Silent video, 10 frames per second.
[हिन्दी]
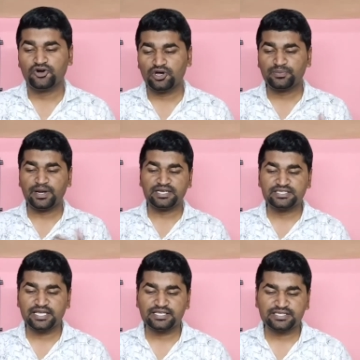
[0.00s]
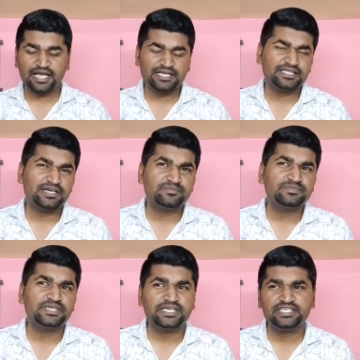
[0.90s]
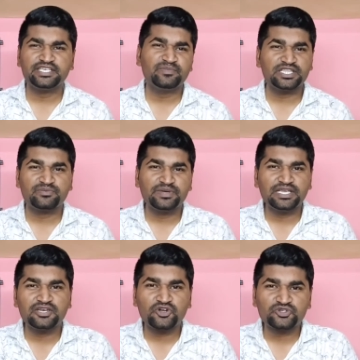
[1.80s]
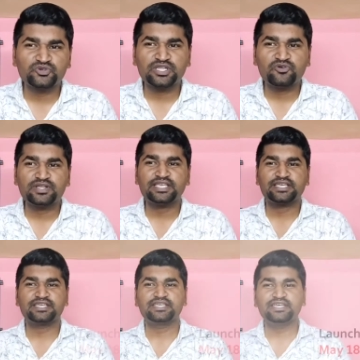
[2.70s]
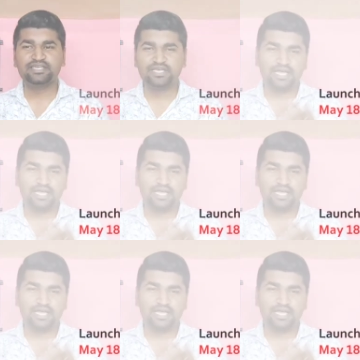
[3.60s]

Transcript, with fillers: और फ्रेंड्स ये शायद हम इसी मंथ में लॉन्च होता हुआ देखेंगे